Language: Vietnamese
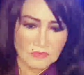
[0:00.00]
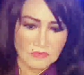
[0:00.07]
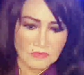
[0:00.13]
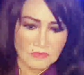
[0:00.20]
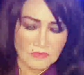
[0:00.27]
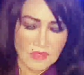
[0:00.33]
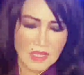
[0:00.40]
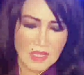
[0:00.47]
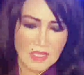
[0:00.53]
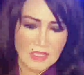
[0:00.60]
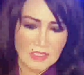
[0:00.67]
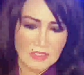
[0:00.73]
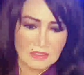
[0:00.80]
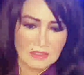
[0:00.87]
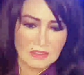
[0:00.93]

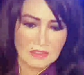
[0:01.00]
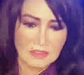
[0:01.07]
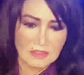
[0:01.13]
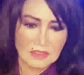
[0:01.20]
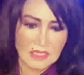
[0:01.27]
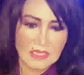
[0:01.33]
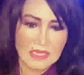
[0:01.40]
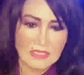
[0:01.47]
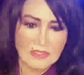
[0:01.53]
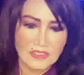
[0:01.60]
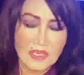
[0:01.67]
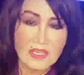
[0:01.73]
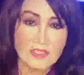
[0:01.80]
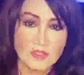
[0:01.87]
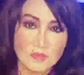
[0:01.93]
và thành lan rất
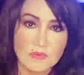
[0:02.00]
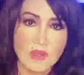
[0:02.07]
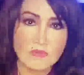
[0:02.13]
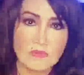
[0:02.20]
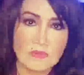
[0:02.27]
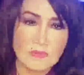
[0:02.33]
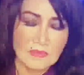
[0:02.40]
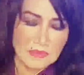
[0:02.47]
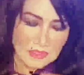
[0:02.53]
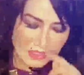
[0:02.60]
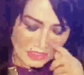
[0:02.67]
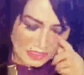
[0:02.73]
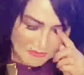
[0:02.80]
là xúc động khi